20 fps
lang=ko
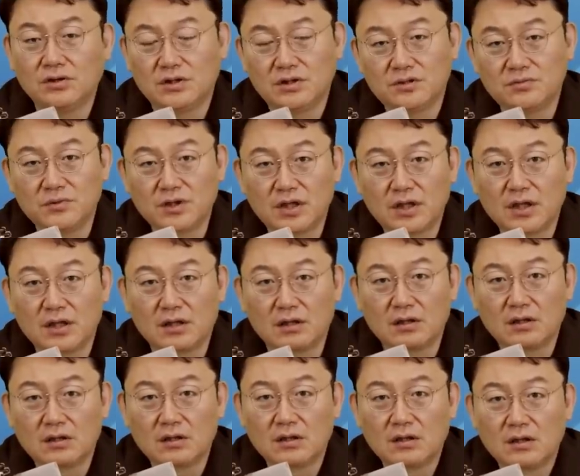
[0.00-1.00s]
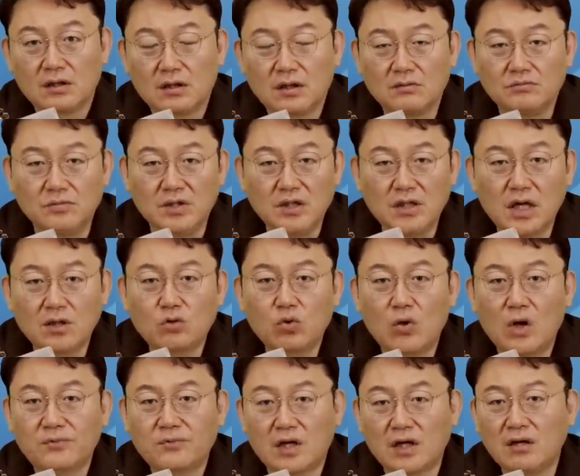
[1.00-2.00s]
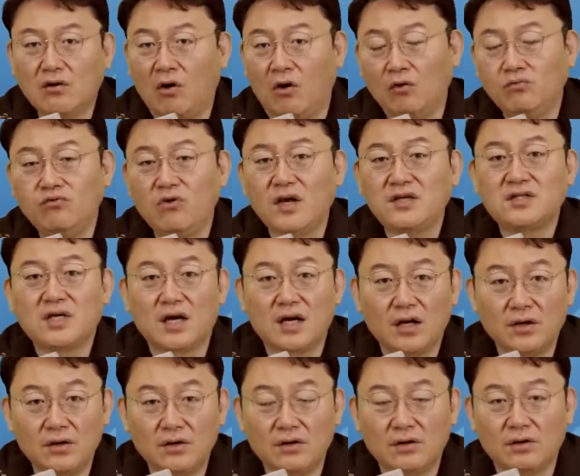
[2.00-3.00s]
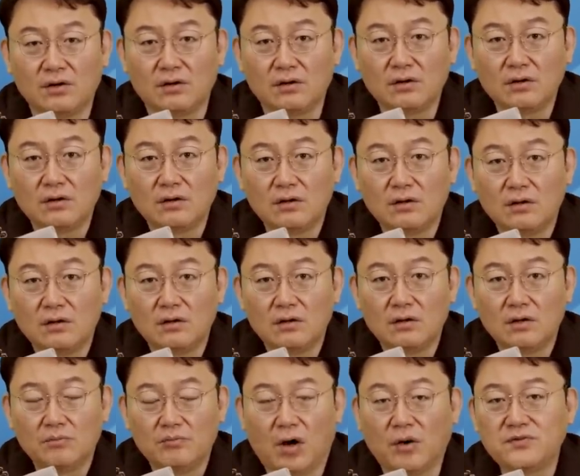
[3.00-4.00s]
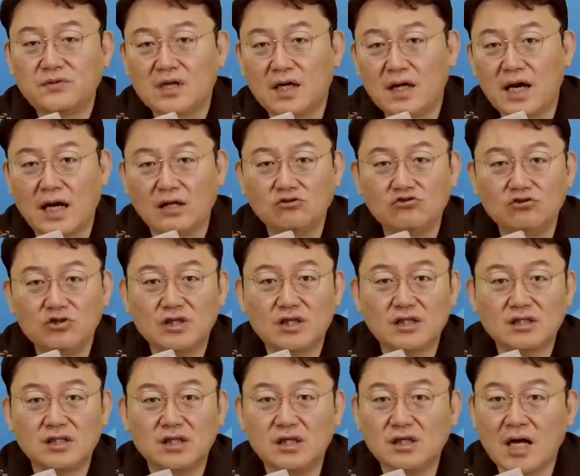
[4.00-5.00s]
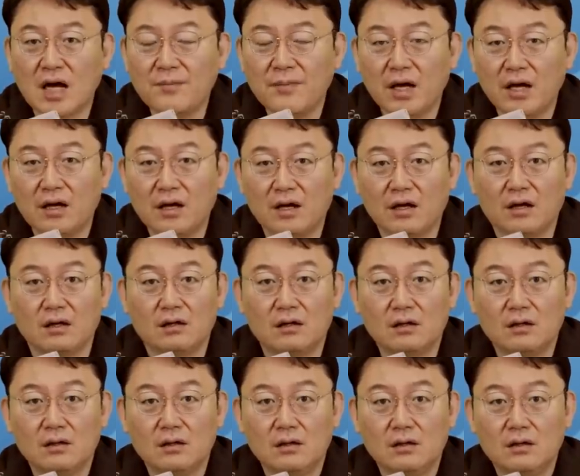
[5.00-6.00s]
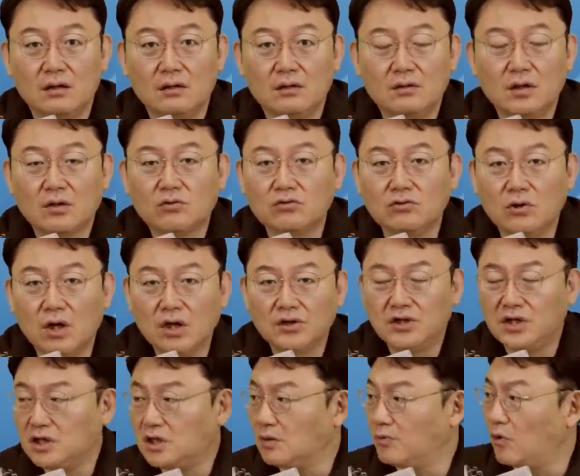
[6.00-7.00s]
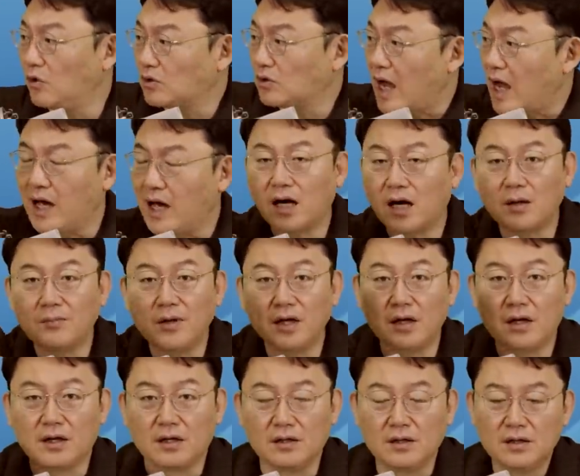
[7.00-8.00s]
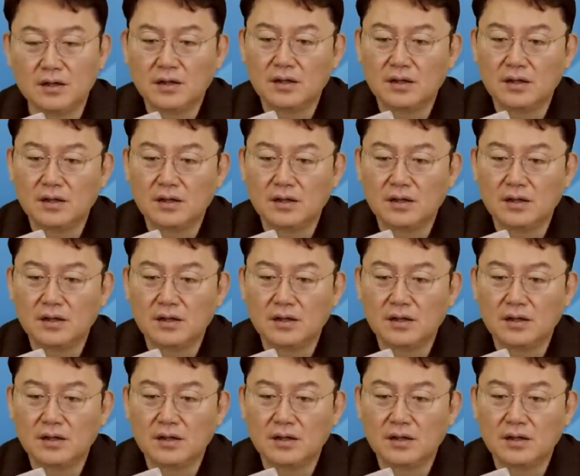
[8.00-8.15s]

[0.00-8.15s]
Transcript: 어디 있습니까? 미래통합당이 거부했잖아요. 법사위 안 주니까 싫다며. 그래갖고 니들 보고 다 하라며.